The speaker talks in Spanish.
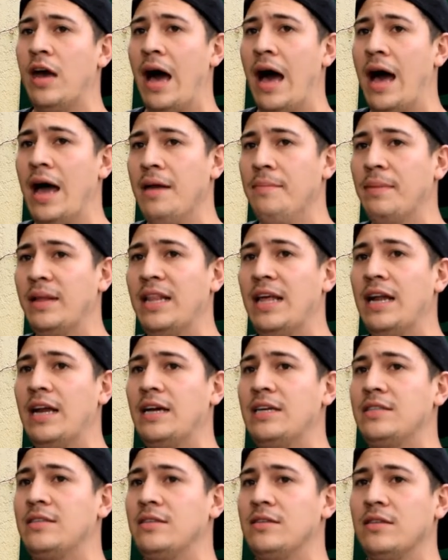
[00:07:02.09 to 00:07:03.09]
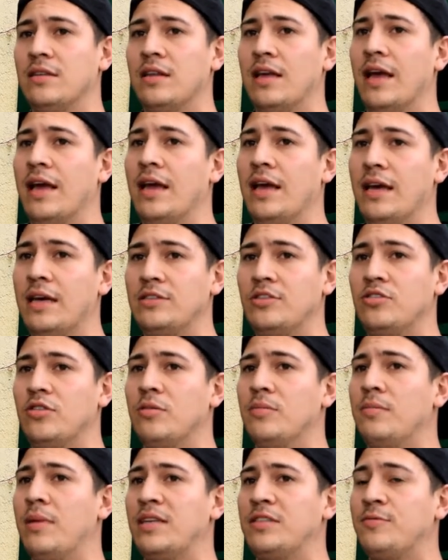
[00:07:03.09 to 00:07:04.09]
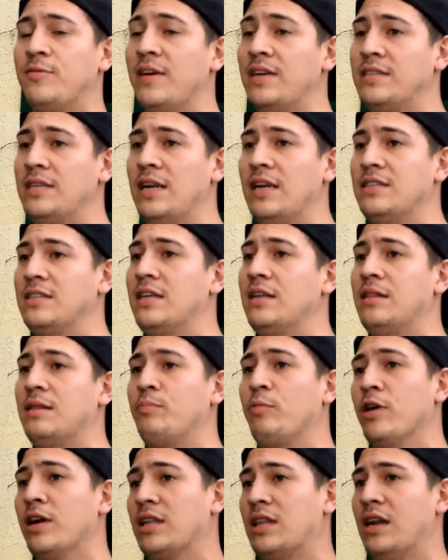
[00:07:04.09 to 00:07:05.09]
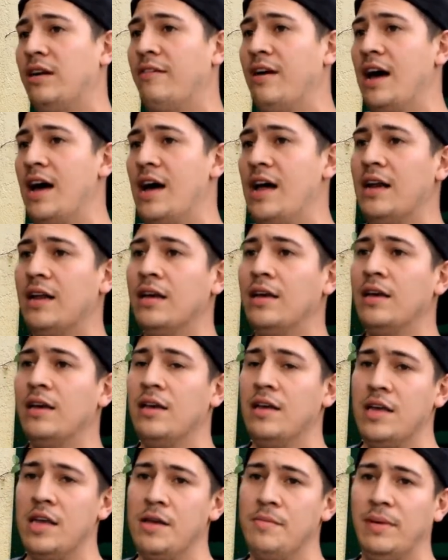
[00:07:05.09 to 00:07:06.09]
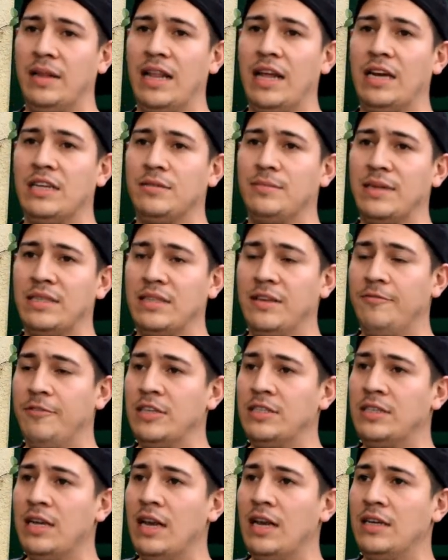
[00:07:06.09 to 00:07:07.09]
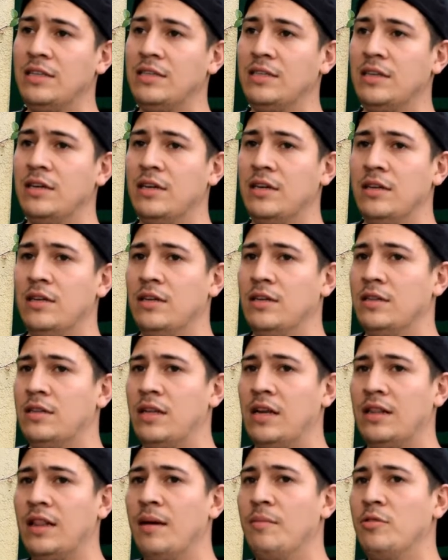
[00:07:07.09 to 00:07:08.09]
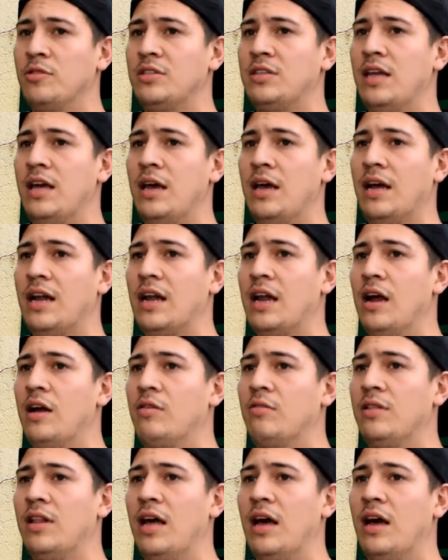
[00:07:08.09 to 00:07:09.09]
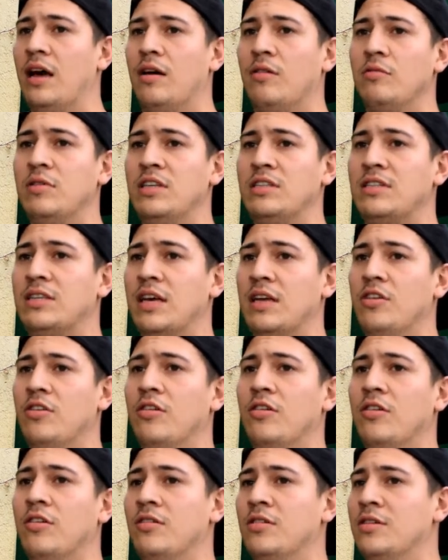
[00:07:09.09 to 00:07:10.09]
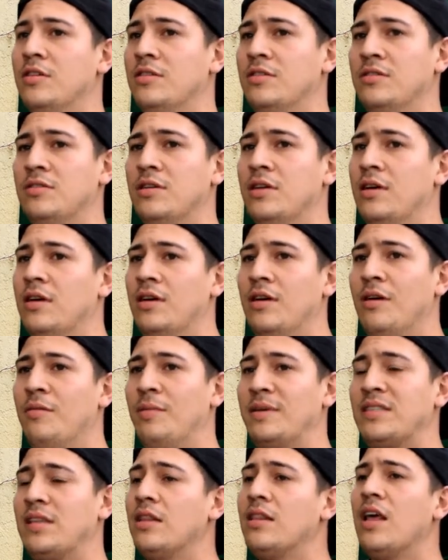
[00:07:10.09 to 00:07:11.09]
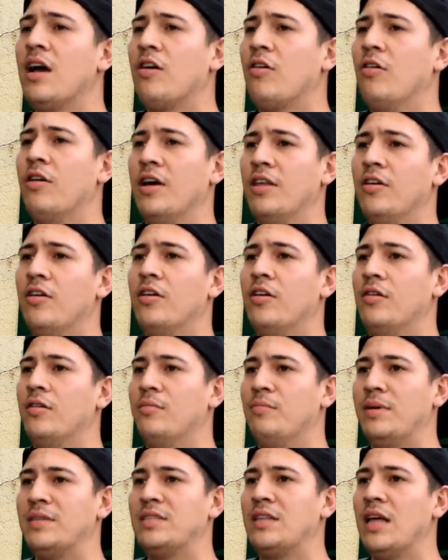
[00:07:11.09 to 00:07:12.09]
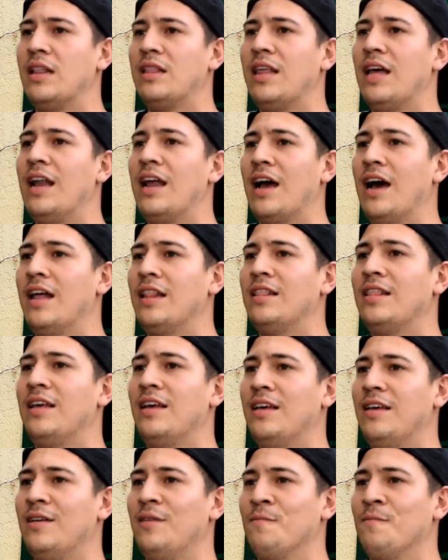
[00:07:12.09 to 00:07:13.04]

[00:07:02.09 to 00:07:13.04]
Hay maneras que son más fáciles de poder trabajar y maneras más difíciles. Tratamos de crear un diseño bastante acogedor, bastante elegante,